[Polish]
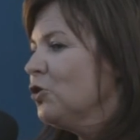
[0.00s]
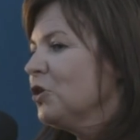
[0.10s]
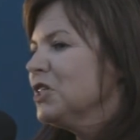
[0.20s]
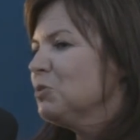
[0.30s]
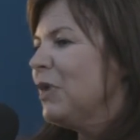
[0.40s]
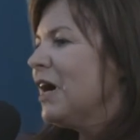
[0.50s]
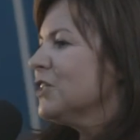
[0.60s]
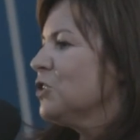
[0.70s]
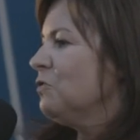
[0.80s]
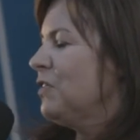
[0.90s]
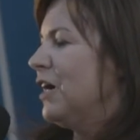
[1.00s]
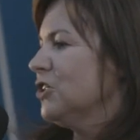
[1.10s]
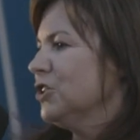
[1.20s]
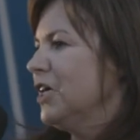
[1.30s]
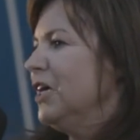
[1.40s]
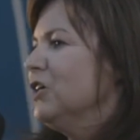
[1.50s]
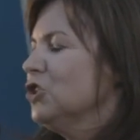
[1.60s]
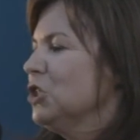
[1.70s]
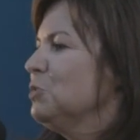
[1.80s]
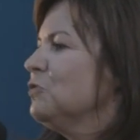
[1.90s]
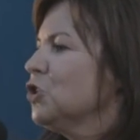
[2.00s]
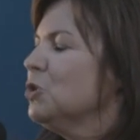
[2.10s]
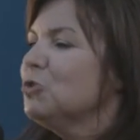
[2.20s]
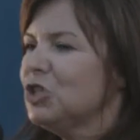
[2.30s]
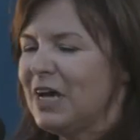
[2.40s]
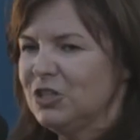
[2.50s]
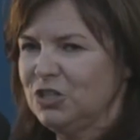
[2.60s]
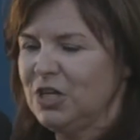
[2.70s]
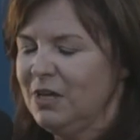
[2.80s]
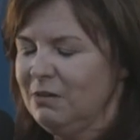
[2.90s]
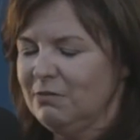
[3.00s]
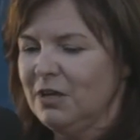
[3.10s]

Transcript: To jest bardzo ważne, żeby w tym czasie